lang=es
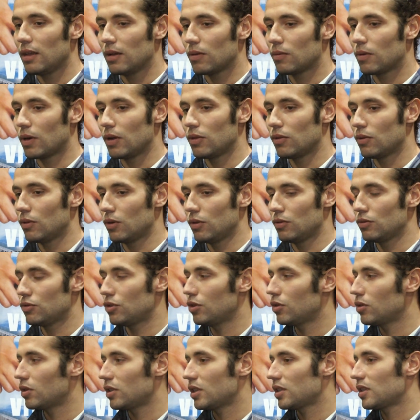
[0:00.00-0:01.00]
cuando en un
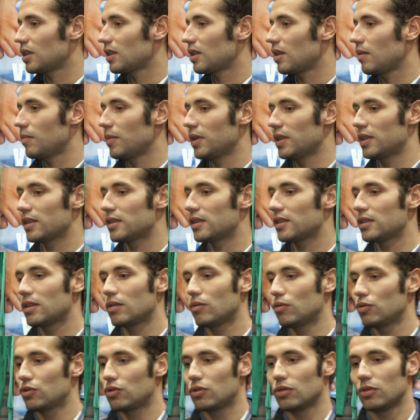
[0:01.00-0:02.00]
sitio te tratan bien y estás a
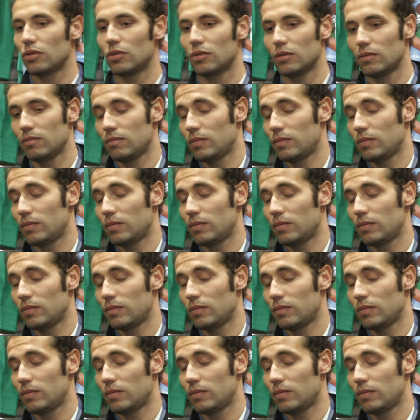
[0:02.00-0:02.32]
gusto,